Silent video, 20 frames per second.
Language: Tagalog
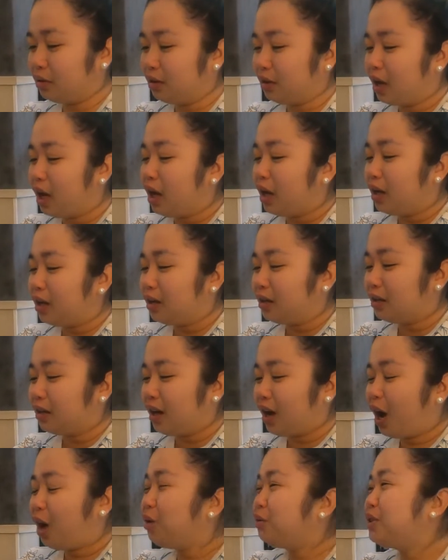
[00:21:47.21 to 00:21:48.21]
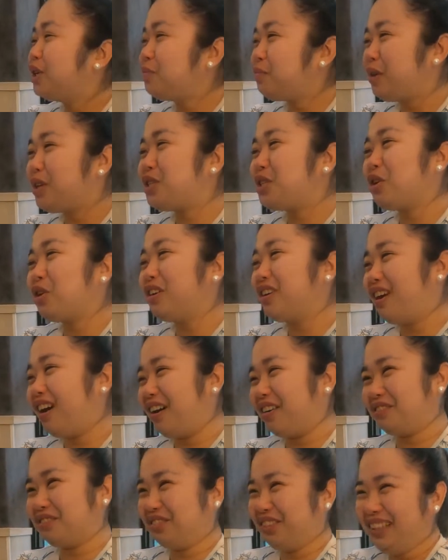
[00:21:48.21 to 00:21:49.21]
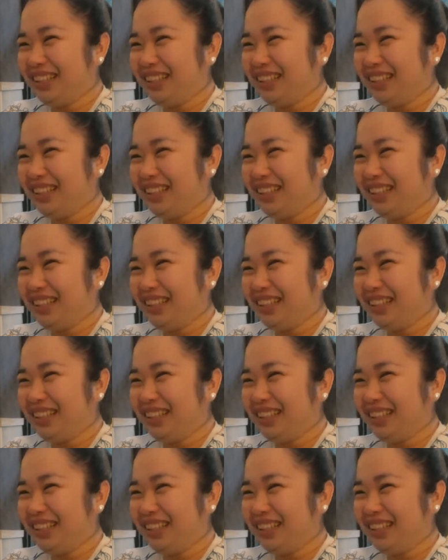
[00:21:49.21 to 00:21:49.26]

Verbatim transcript: How deep? How deep is your love?